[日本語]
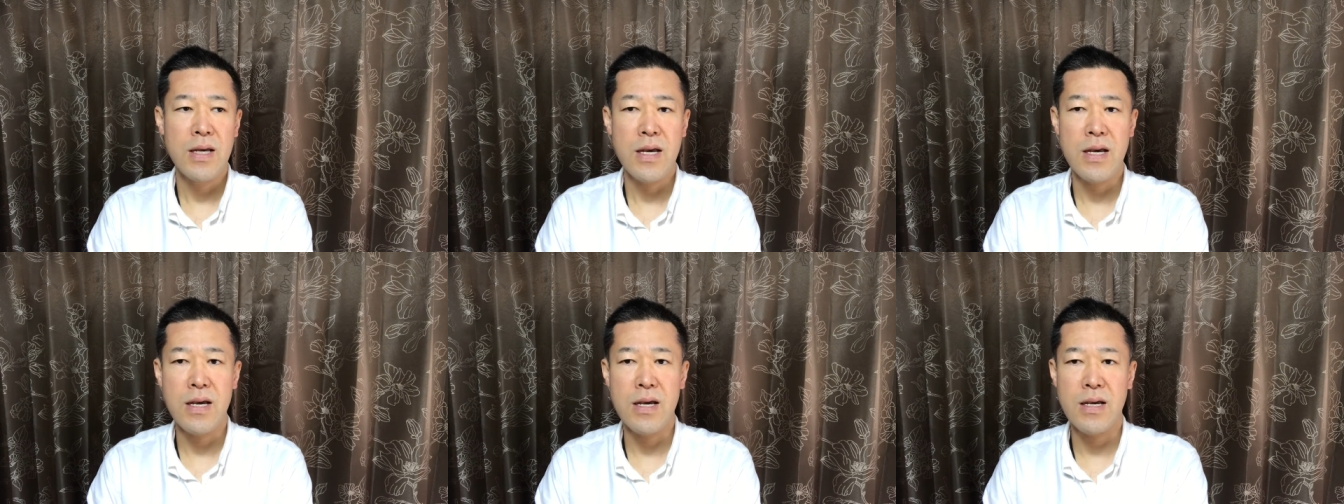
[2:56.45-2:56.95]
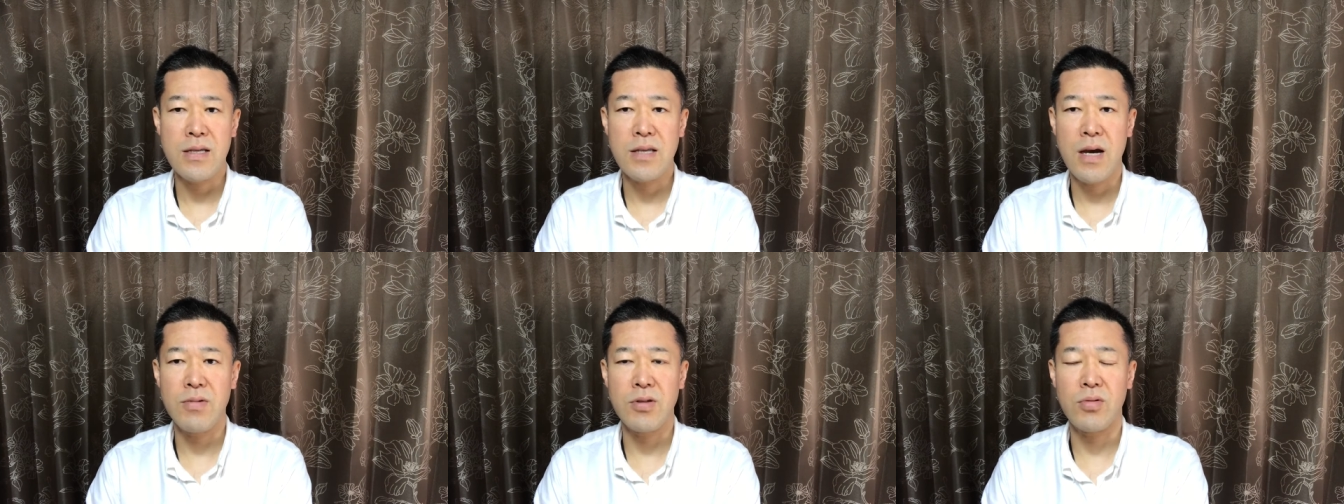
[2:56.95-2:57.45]
えー、
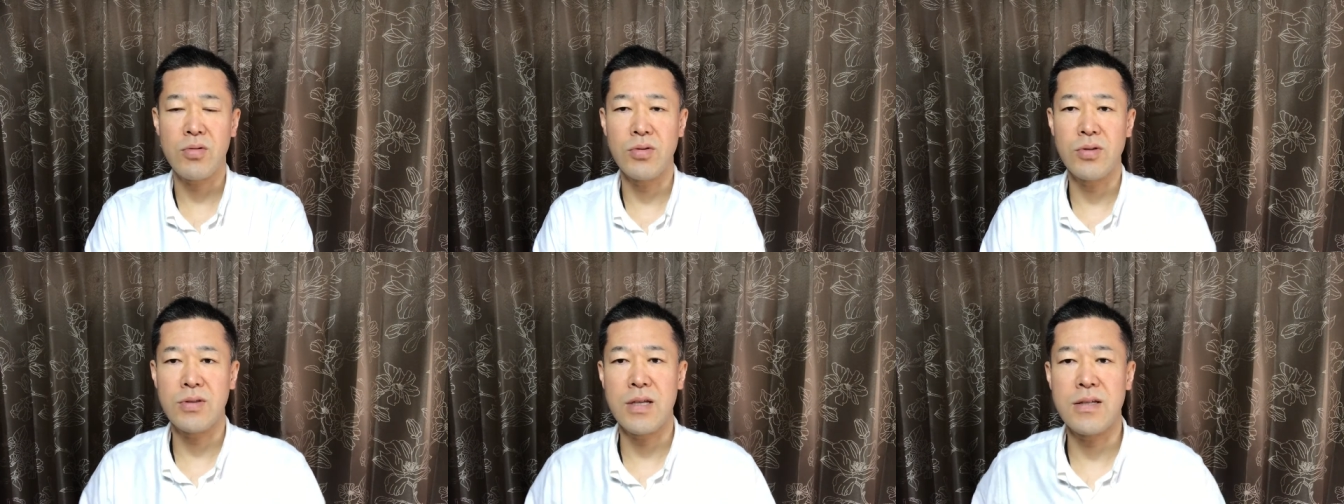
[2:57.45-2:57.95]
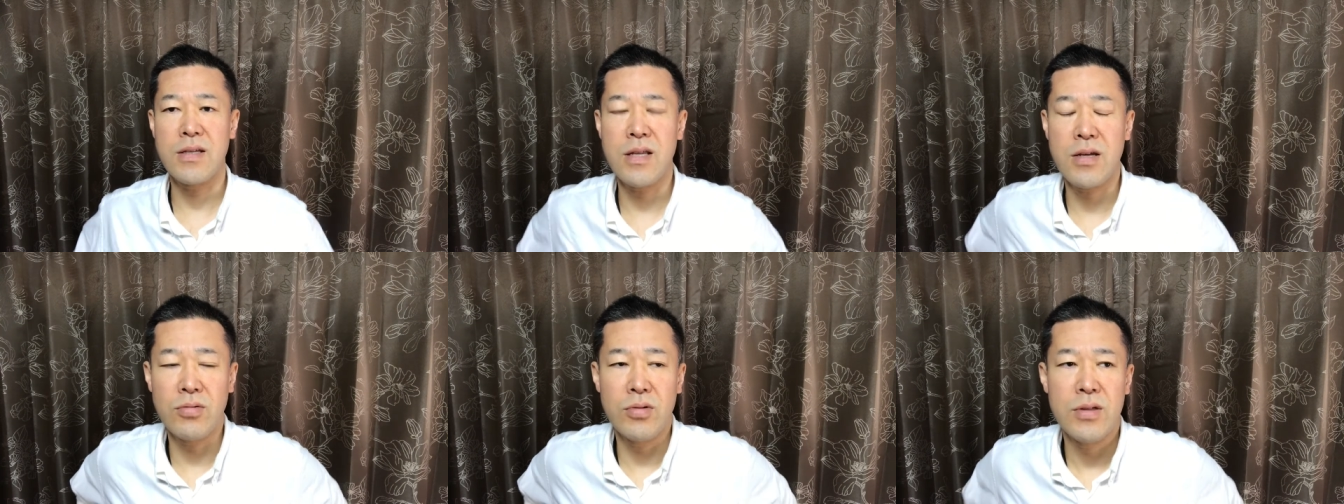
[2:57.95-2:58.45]
サービスを向上させ
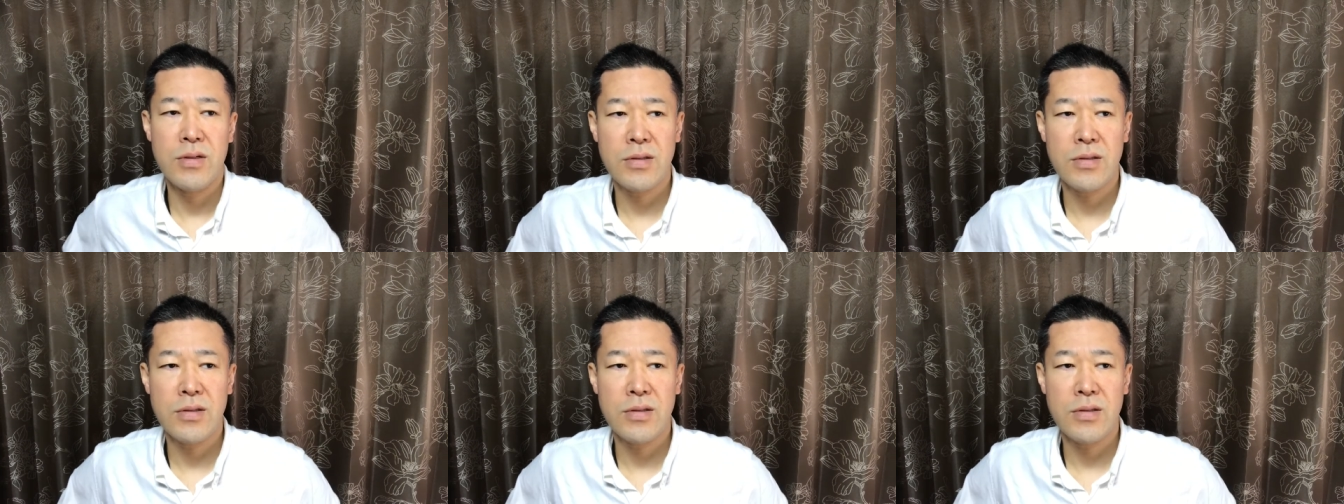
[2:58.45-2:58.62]
ていく。